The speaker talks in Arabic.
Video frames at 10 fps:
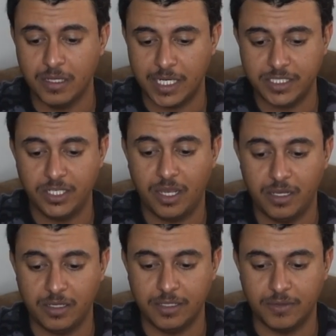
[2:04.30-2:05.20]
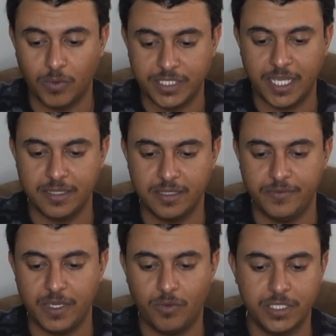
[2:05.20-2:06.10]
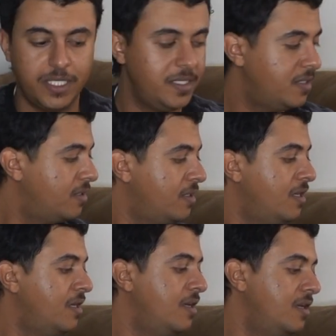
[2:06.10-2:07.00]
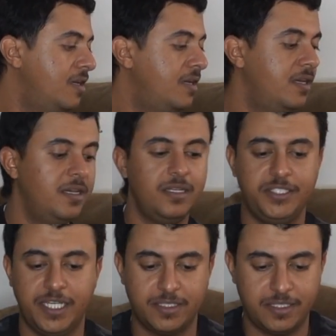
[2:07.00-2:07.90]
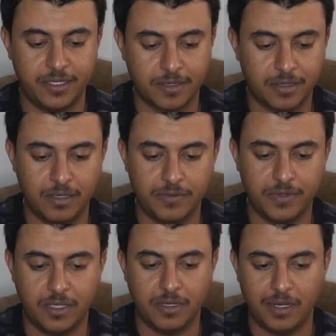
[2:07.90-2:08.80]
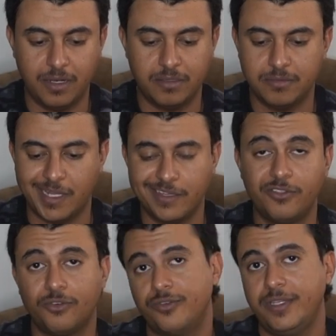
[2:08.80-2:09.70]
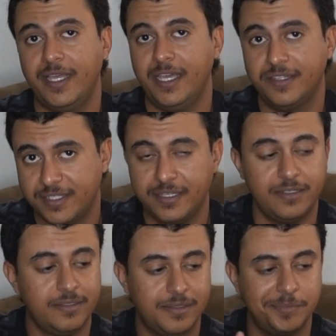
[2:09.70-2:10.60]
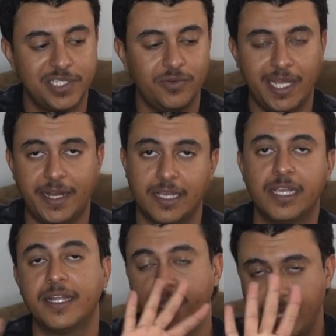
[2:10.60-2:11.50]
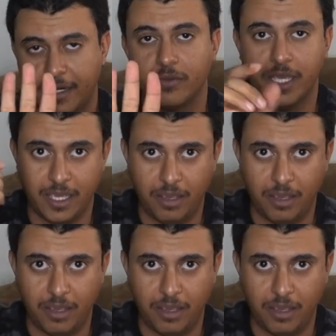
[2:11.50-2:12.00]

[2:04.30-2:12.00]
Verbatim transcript: الاشياء اللي واجهتني فيها اول شيء الجستشر اللي في الاندرويد الحين 10 مسوين الحركه اقدر اغيره اوكي